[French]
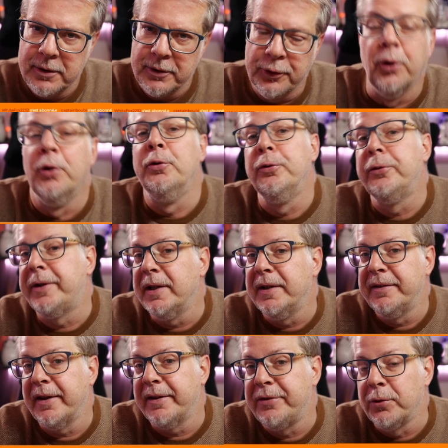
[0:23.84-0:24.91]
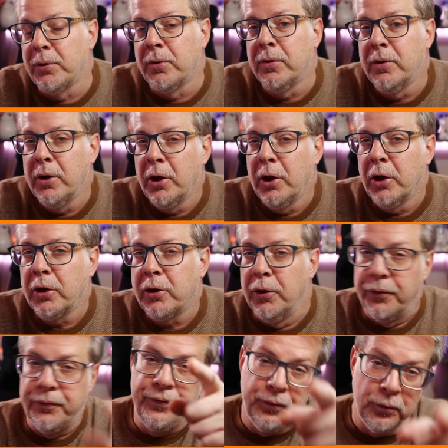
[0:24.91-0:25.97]
de l'utilisation que
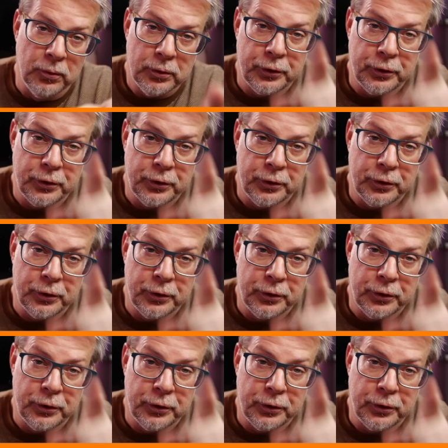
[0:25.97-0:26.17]
vous,